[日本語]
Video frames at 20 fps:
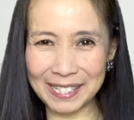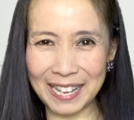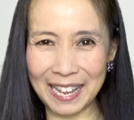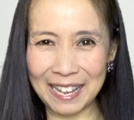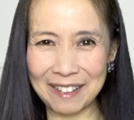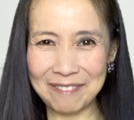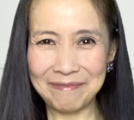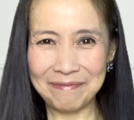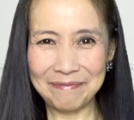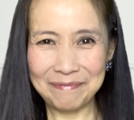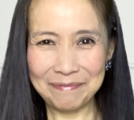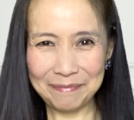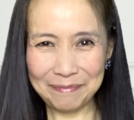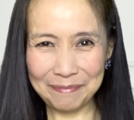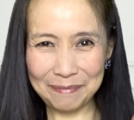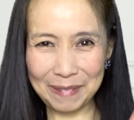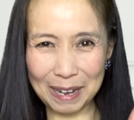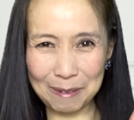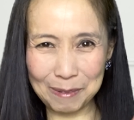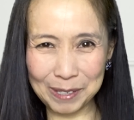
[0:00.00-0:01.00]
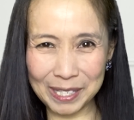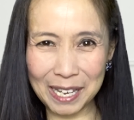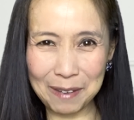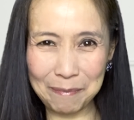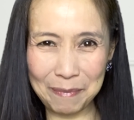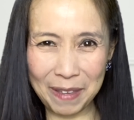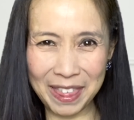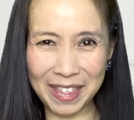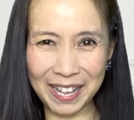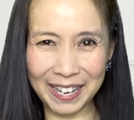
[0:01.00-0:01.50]
た。Vamos a
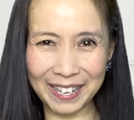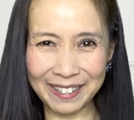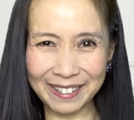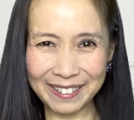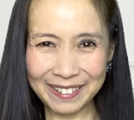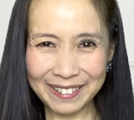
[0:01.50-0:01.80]
empezar。